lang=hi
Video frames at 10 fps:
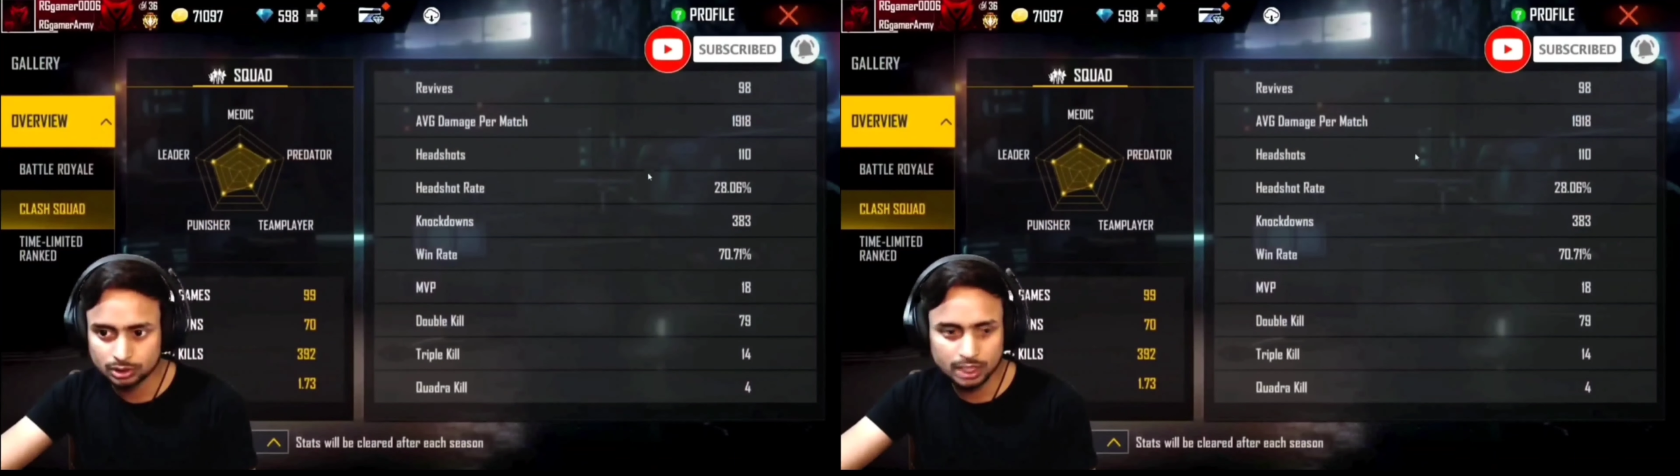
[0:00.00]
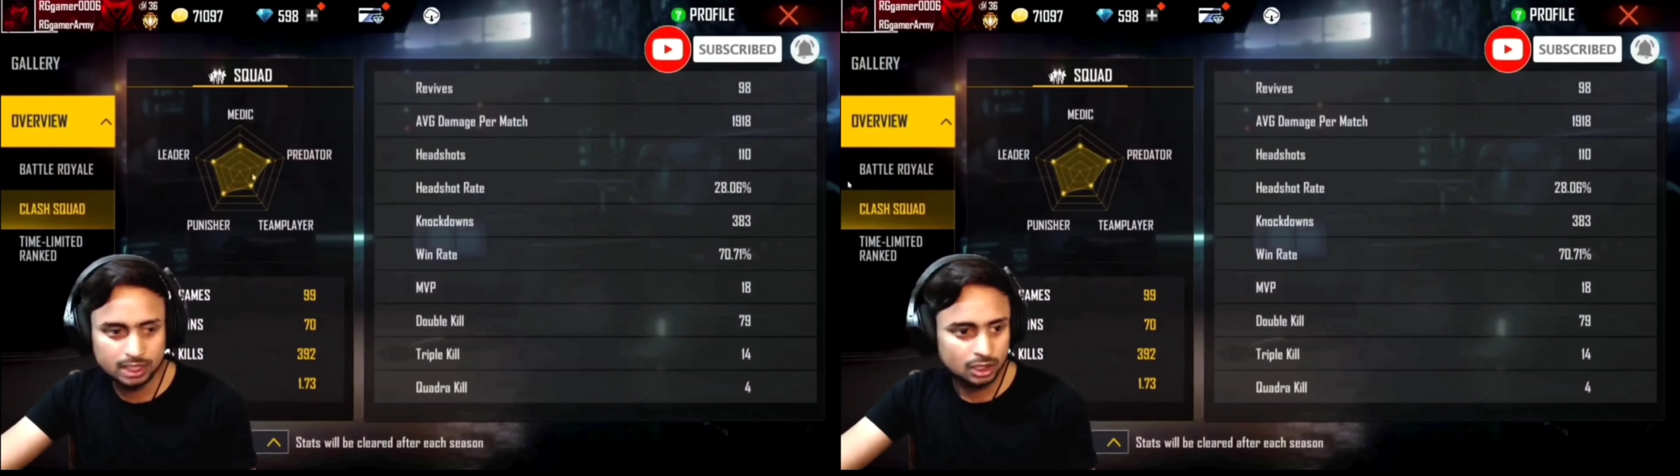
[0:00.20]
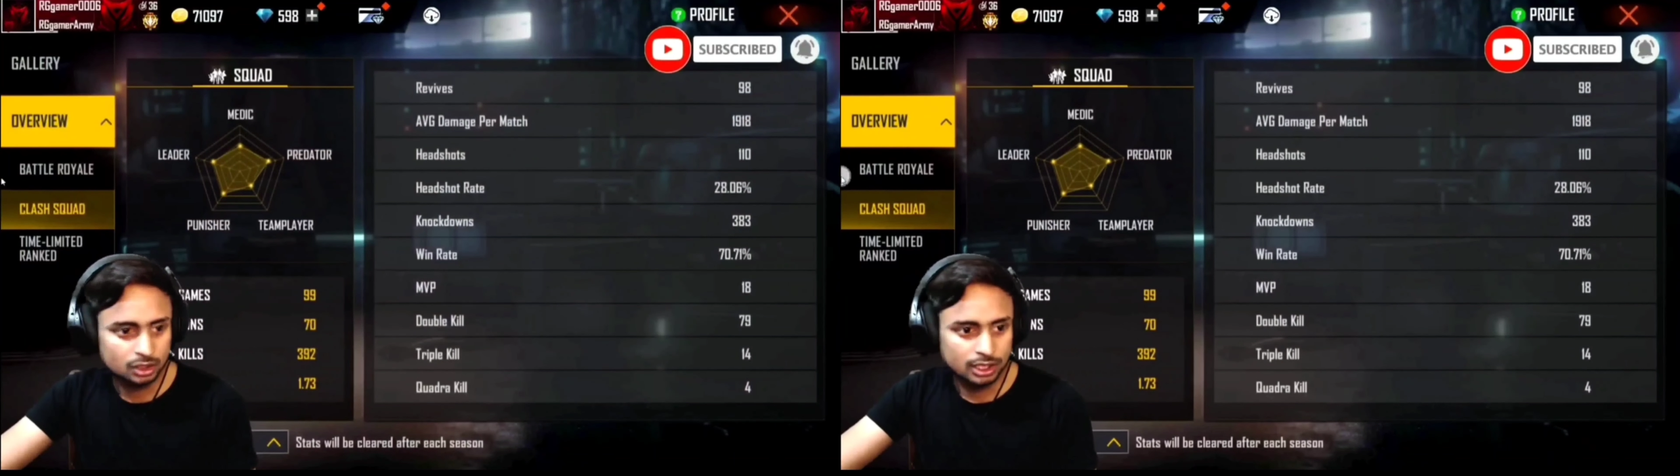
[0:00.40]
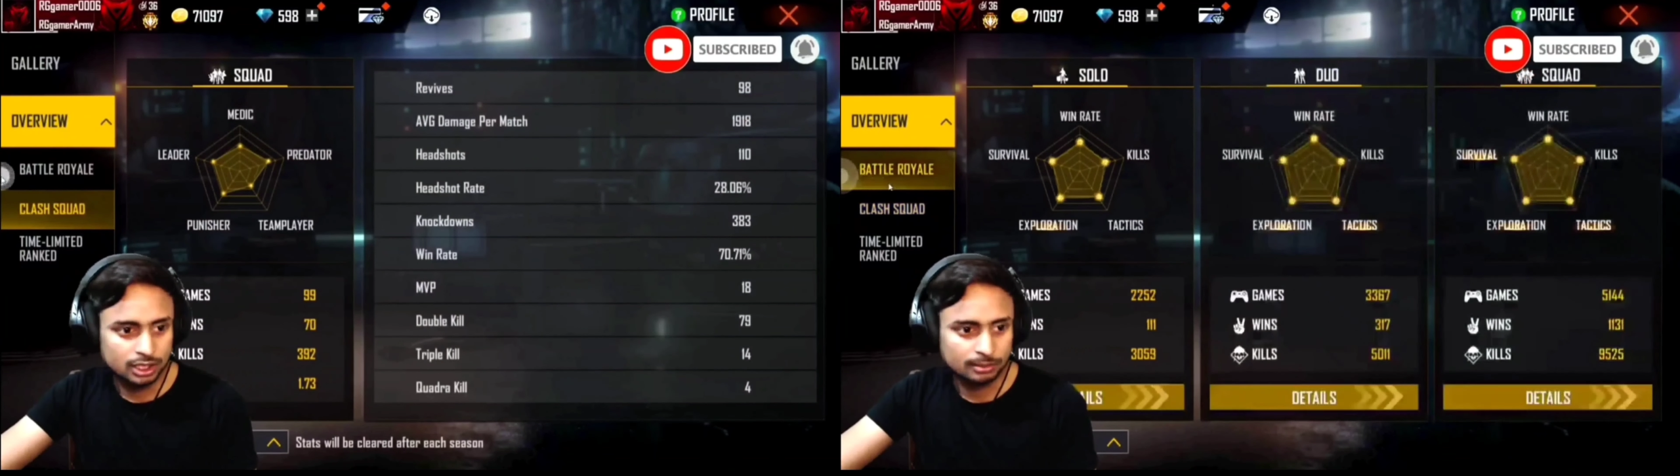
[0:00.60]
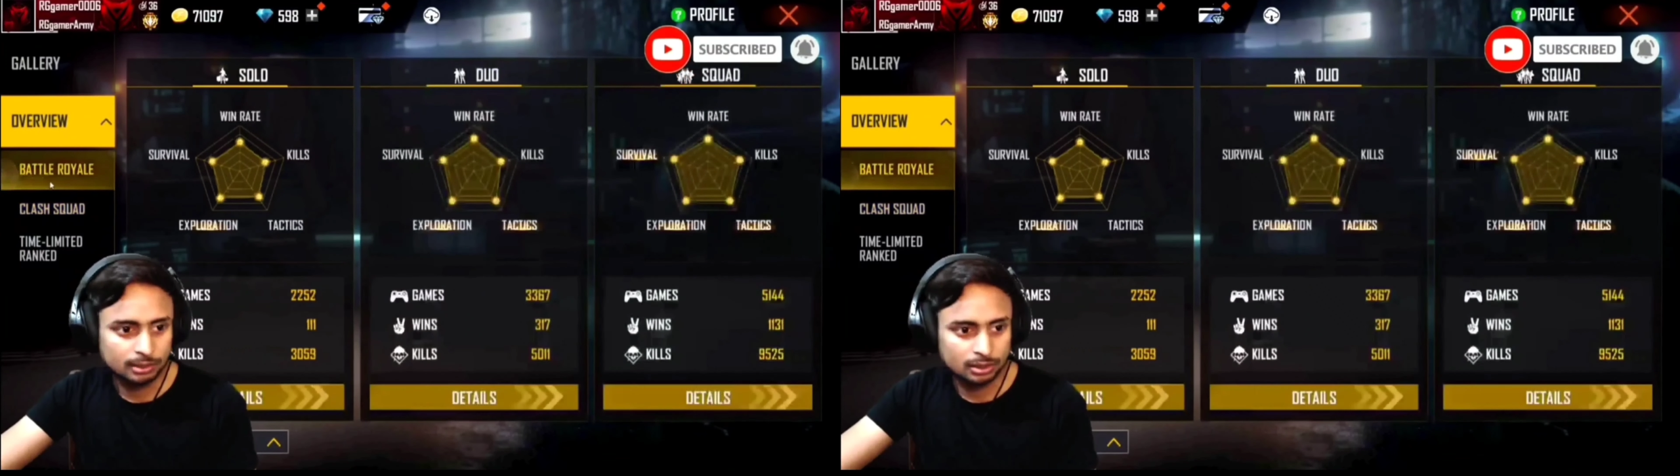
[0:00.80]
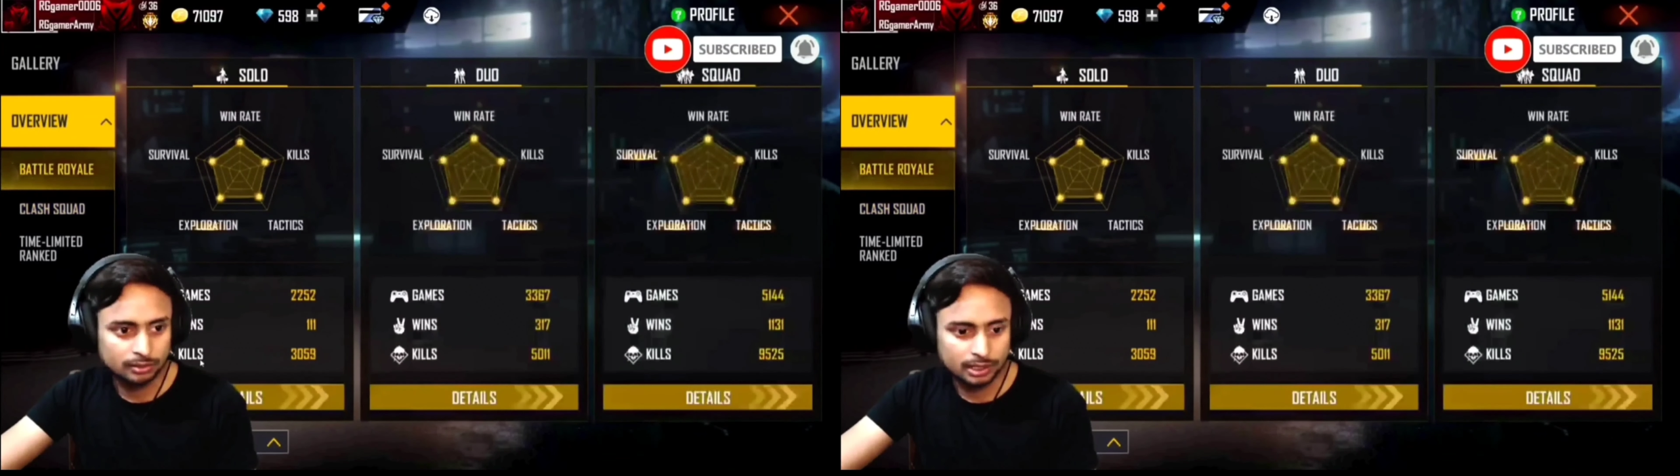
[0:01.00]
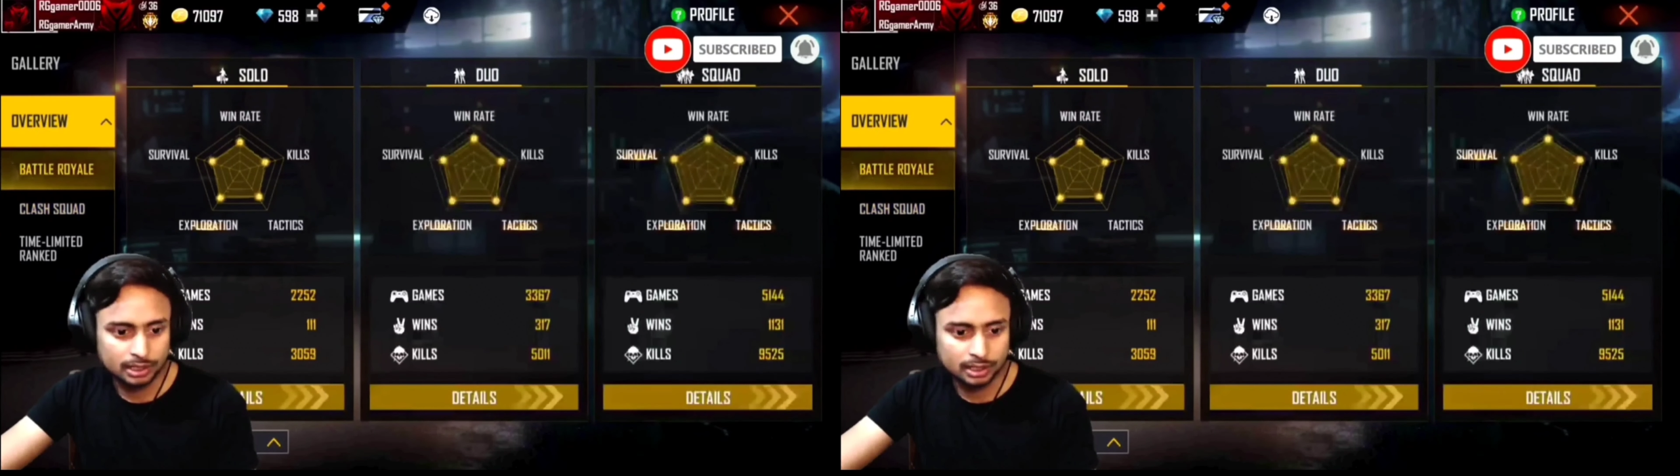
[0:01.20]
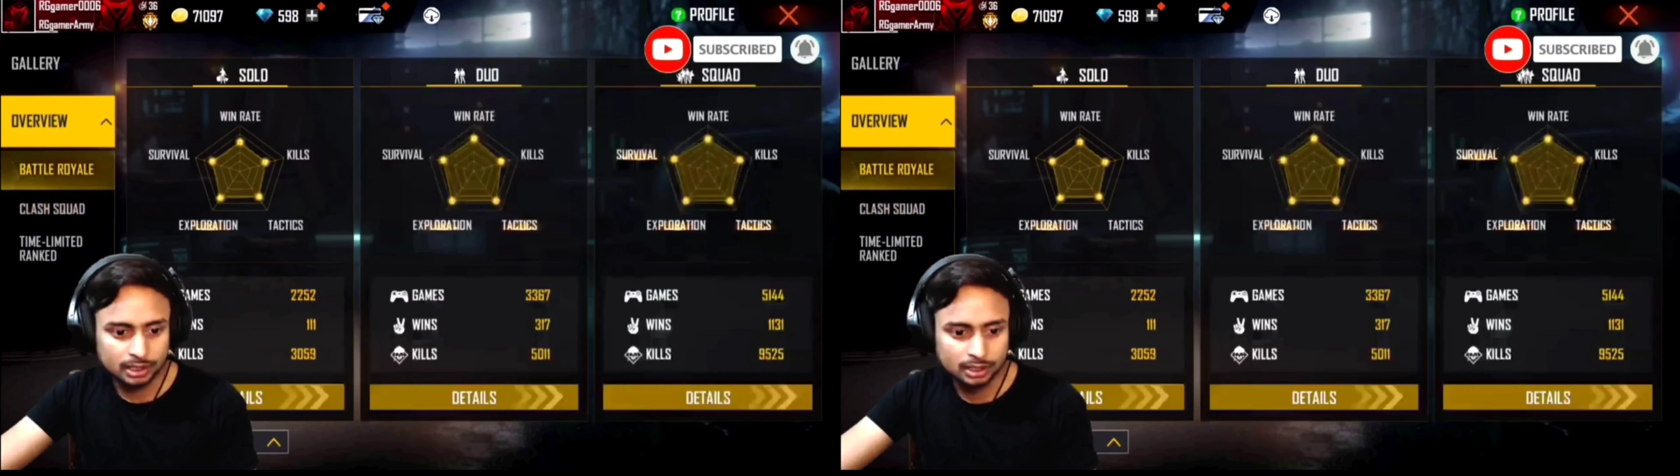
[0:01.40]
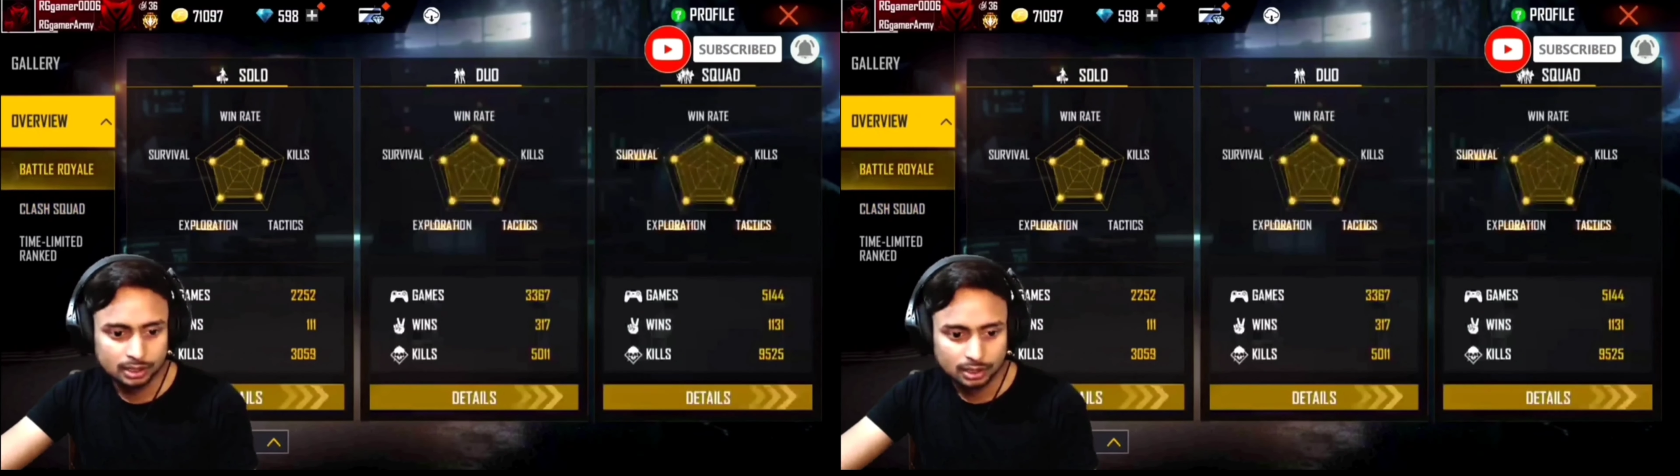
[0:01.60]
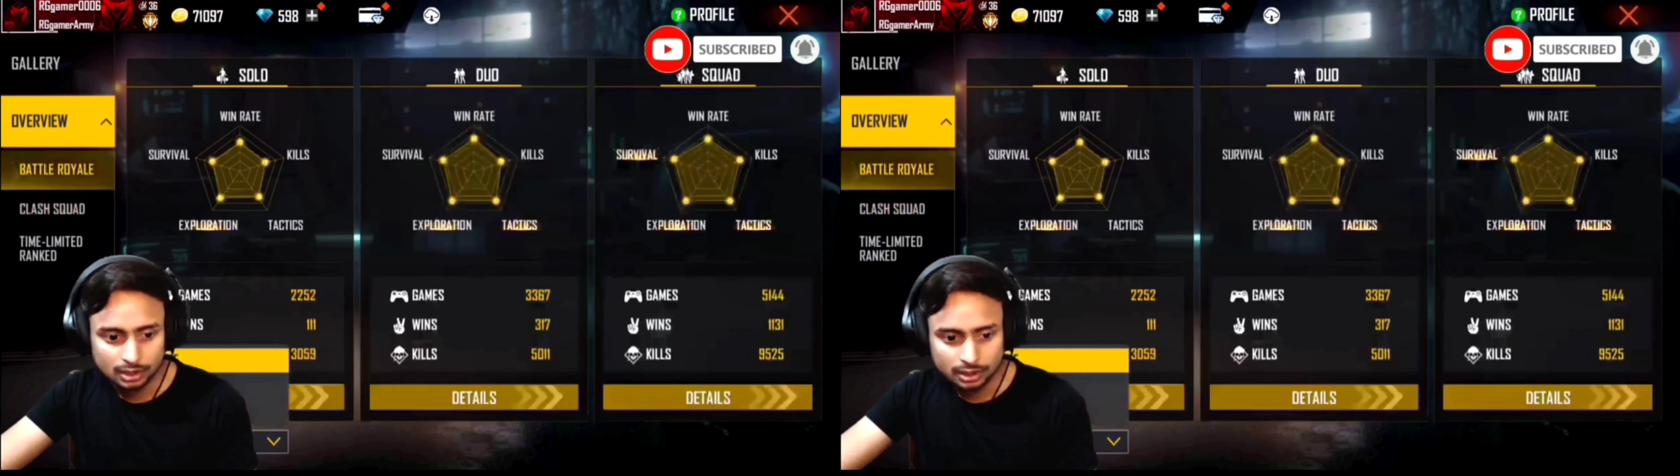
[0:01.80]
ओके नाइस अरे भाई
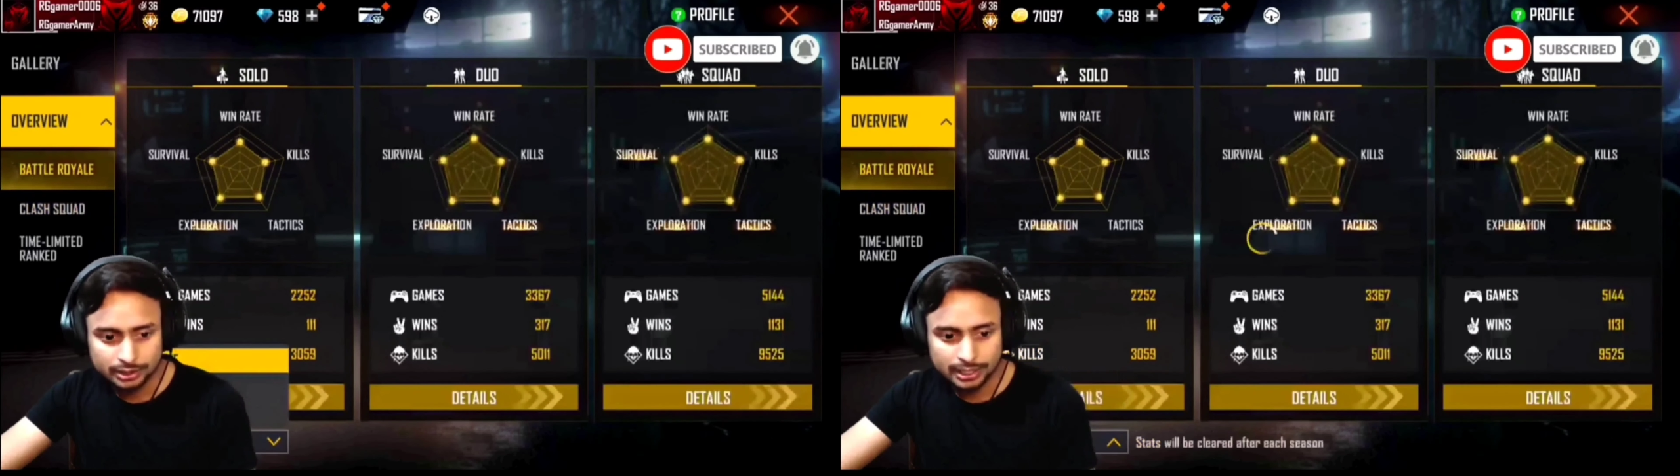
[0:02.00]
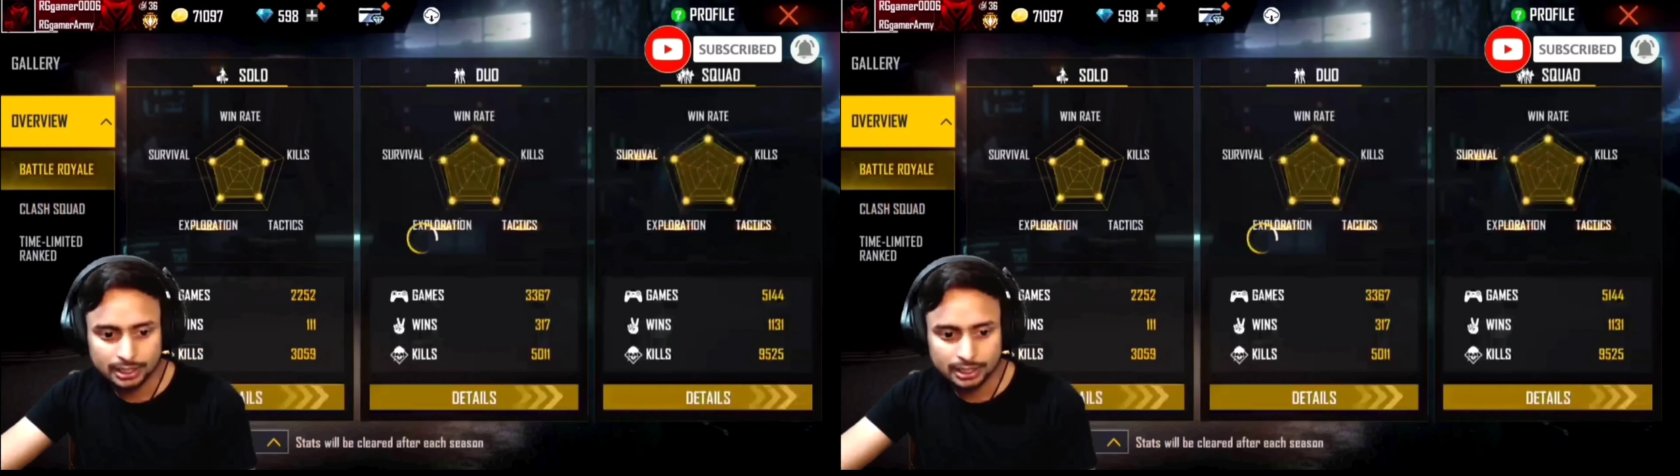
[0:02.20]
नाइस